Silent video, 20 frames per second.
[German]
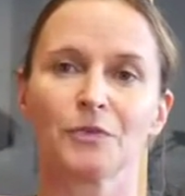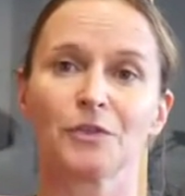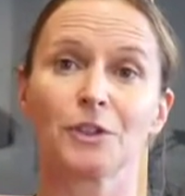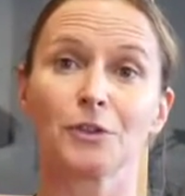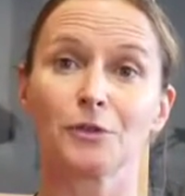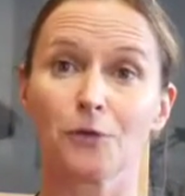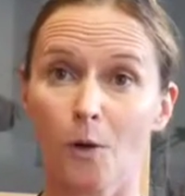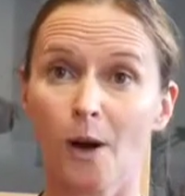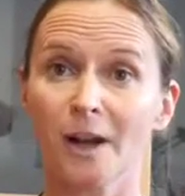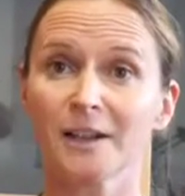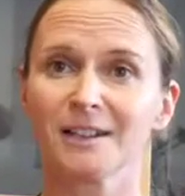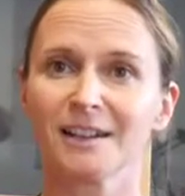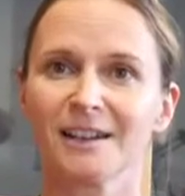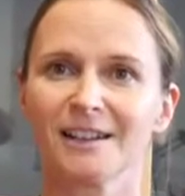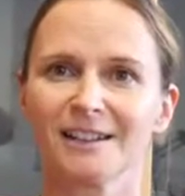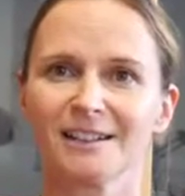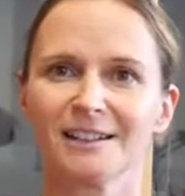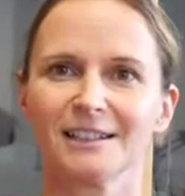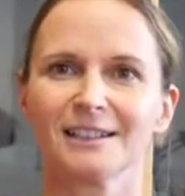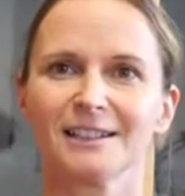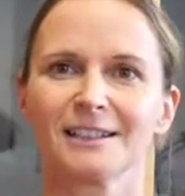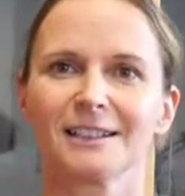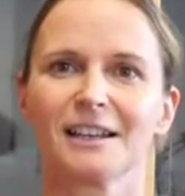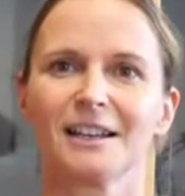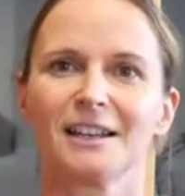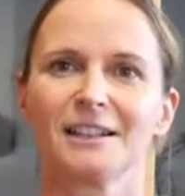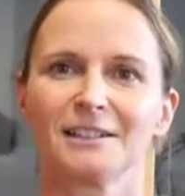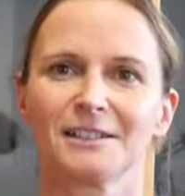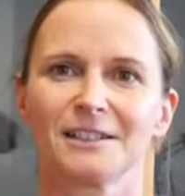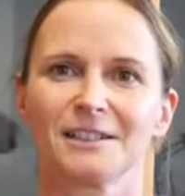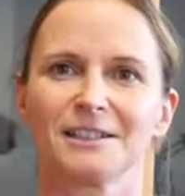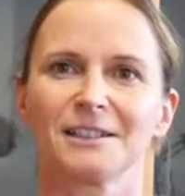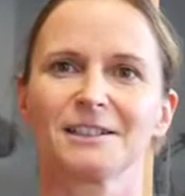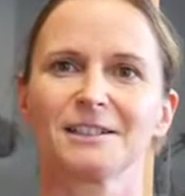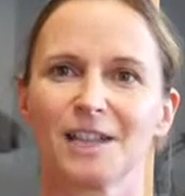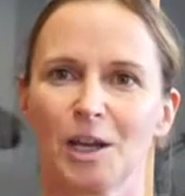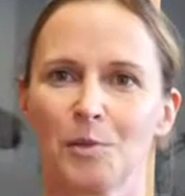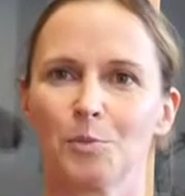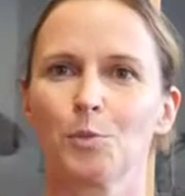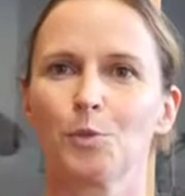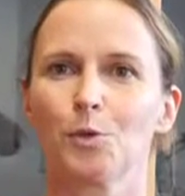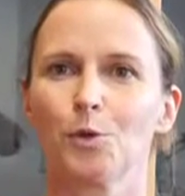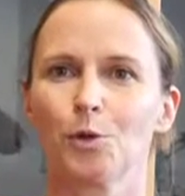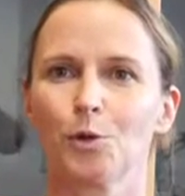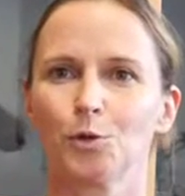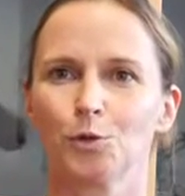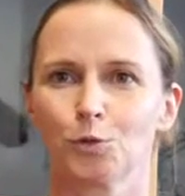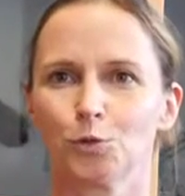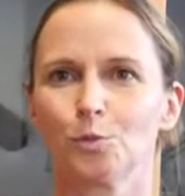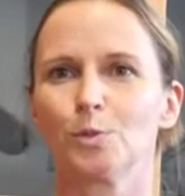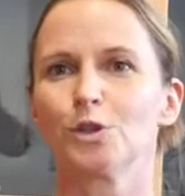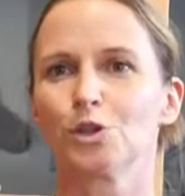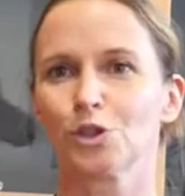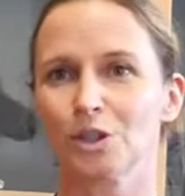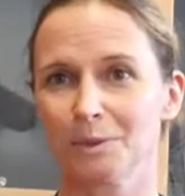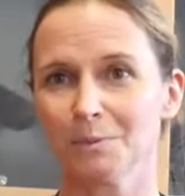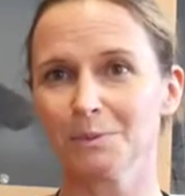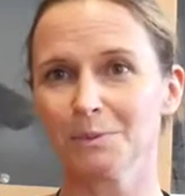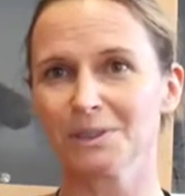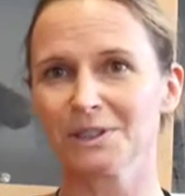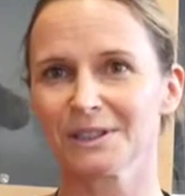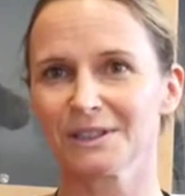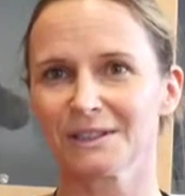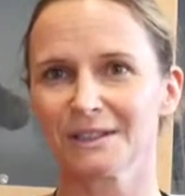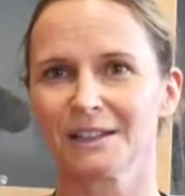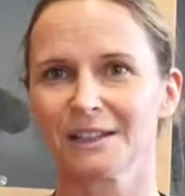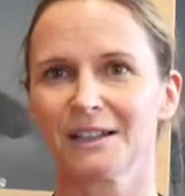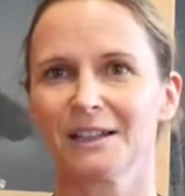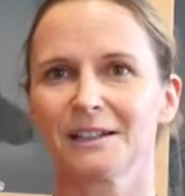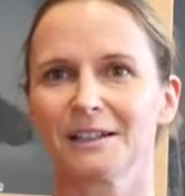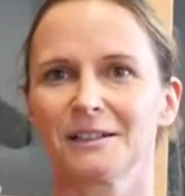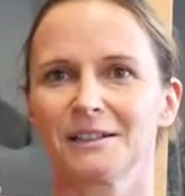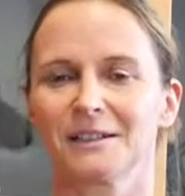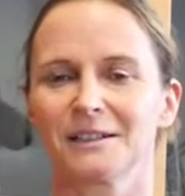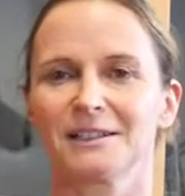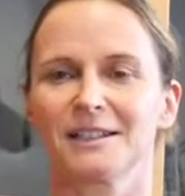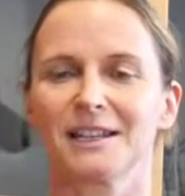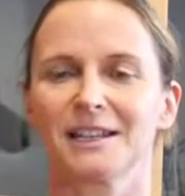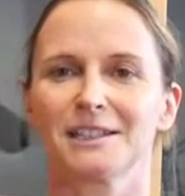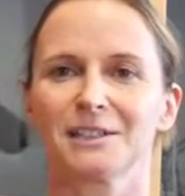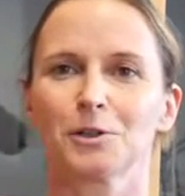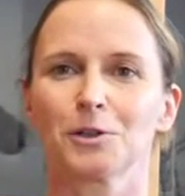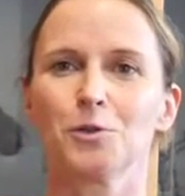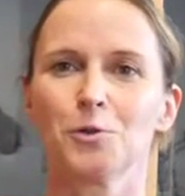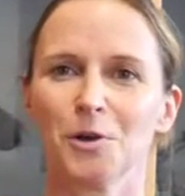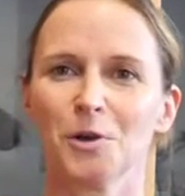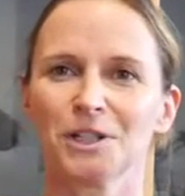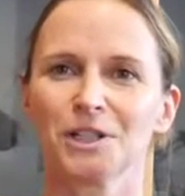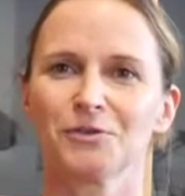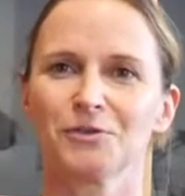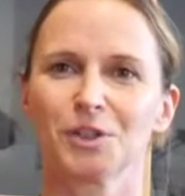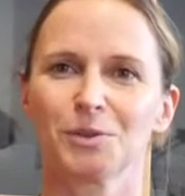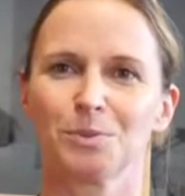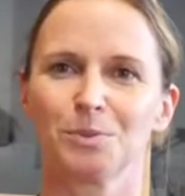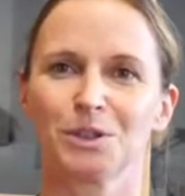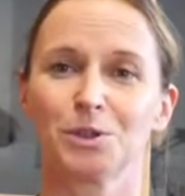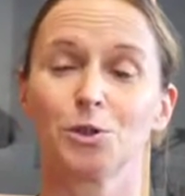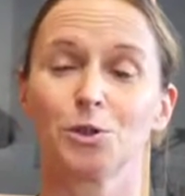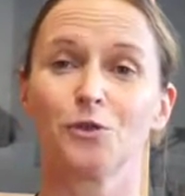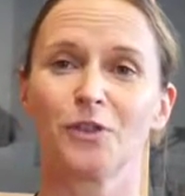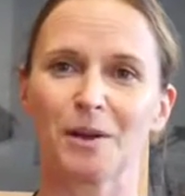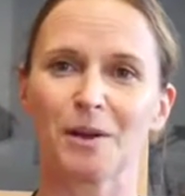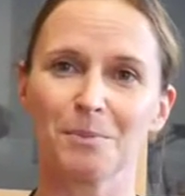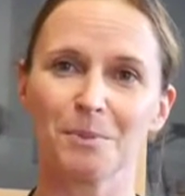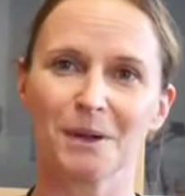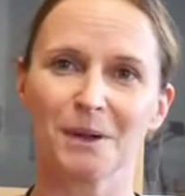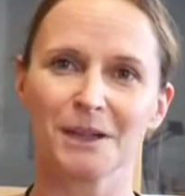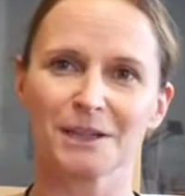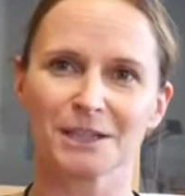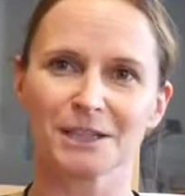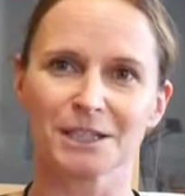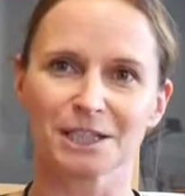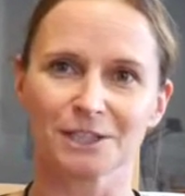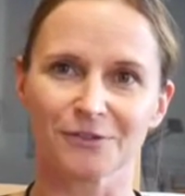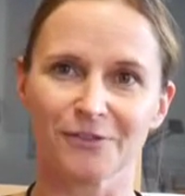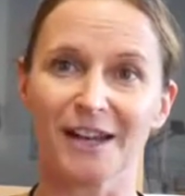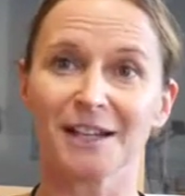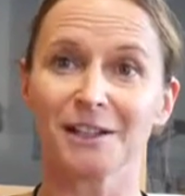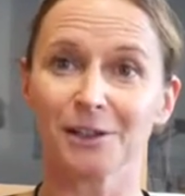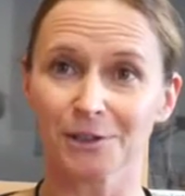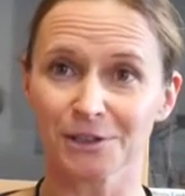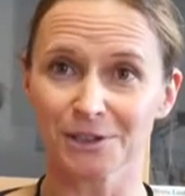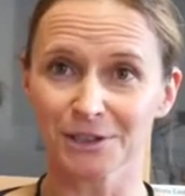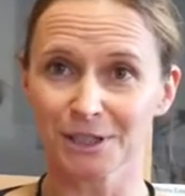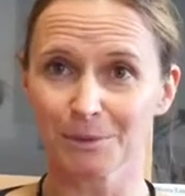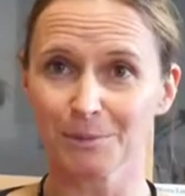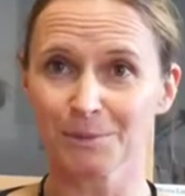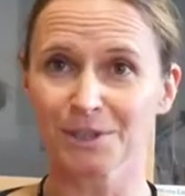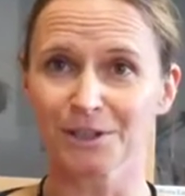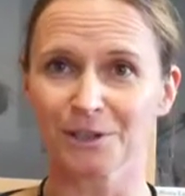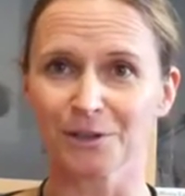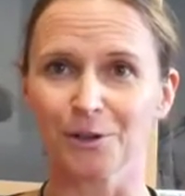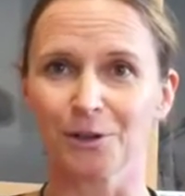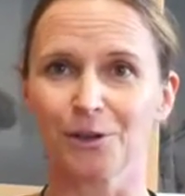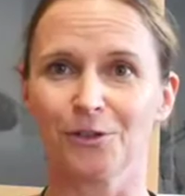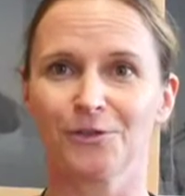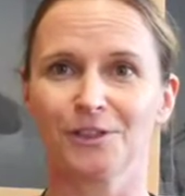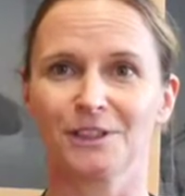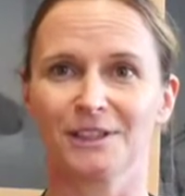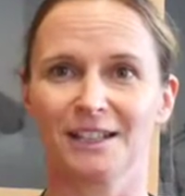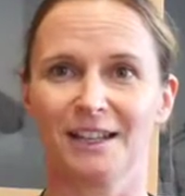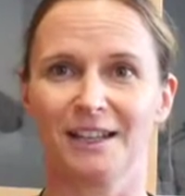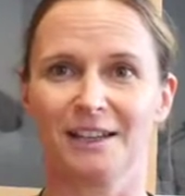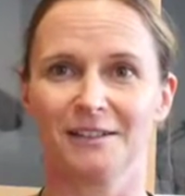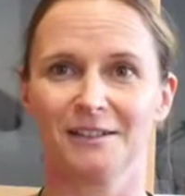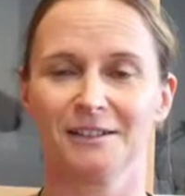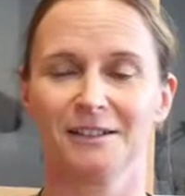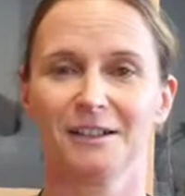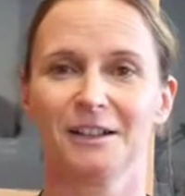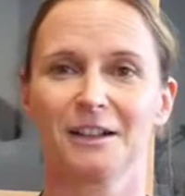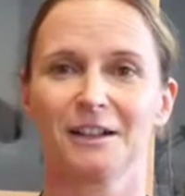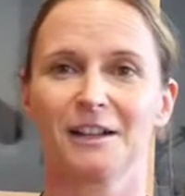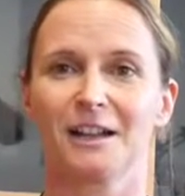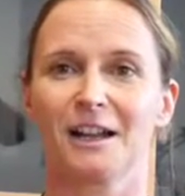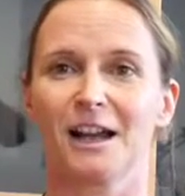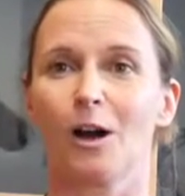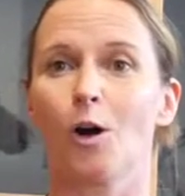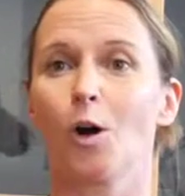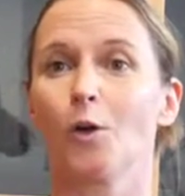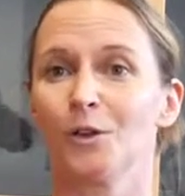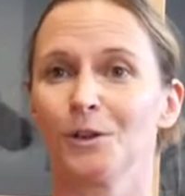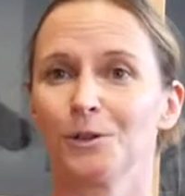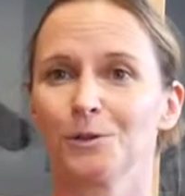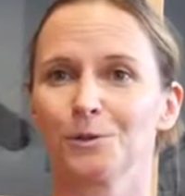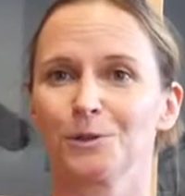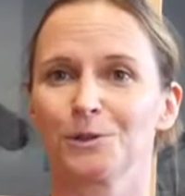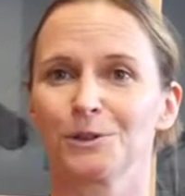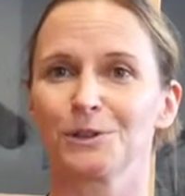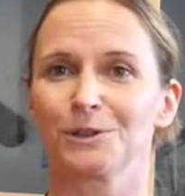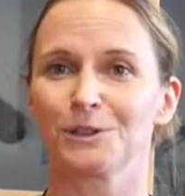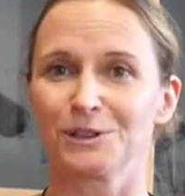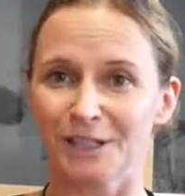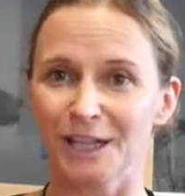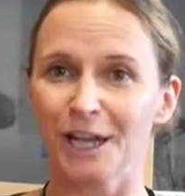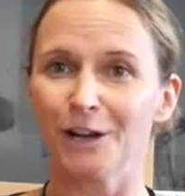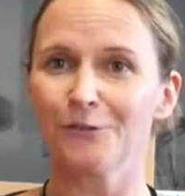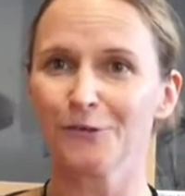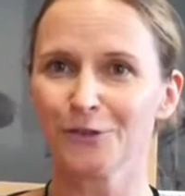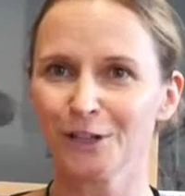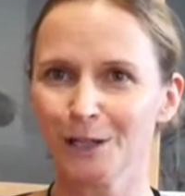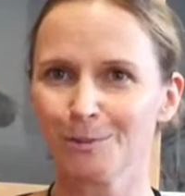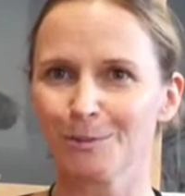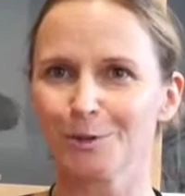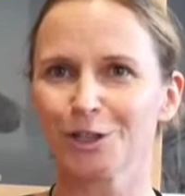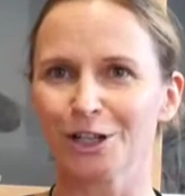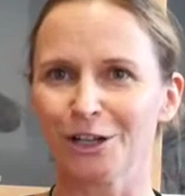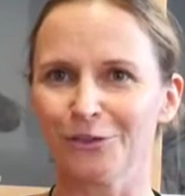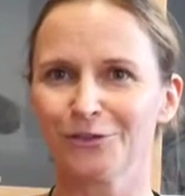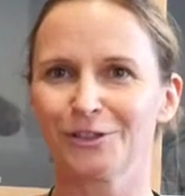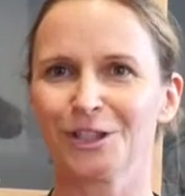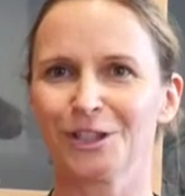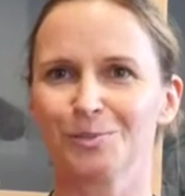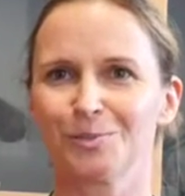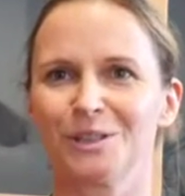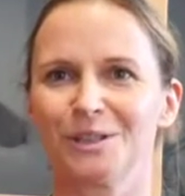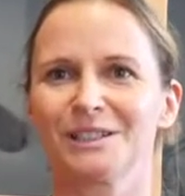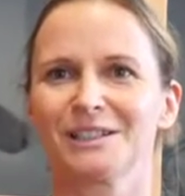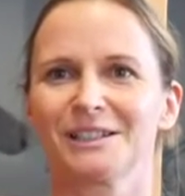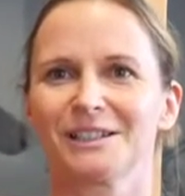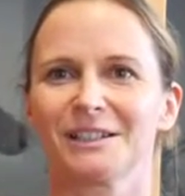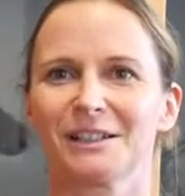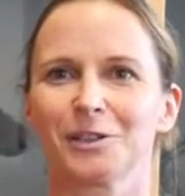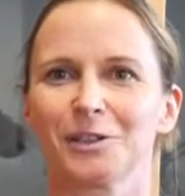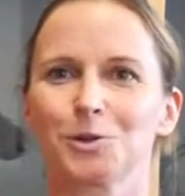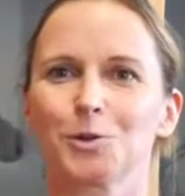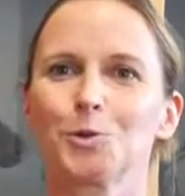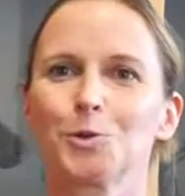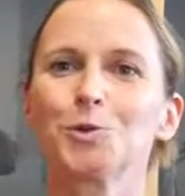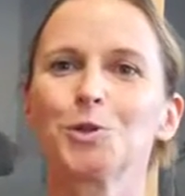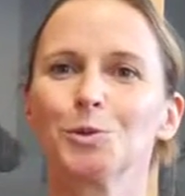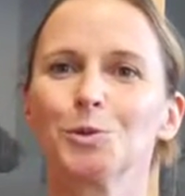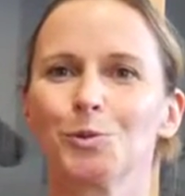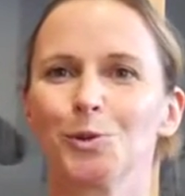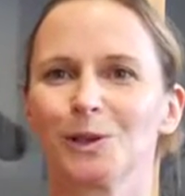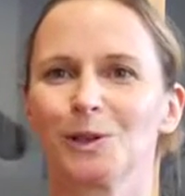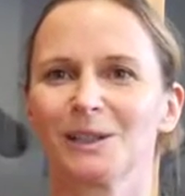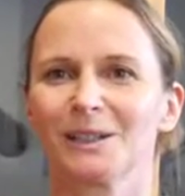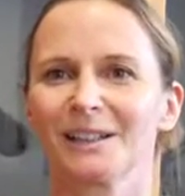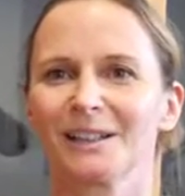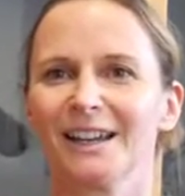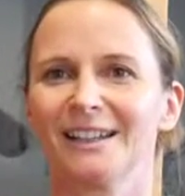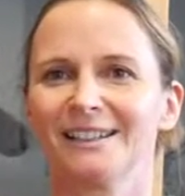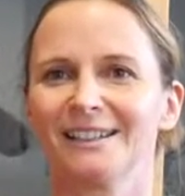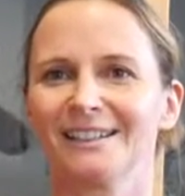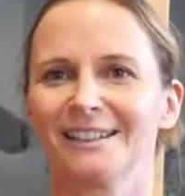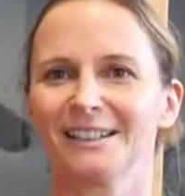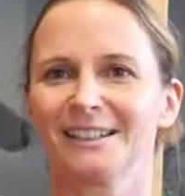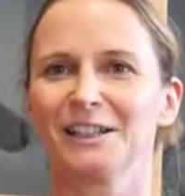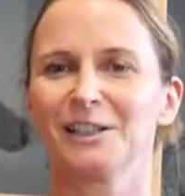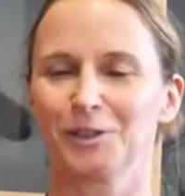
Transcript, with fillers: Der Vorteil ist, dass das Tempo du bestimmst. Das heißt, der Kurs wird bis November 2017 geöffnet sein. Auch wenn du sehr viel beschäftigt bist, hast du gute Möglichkeiten,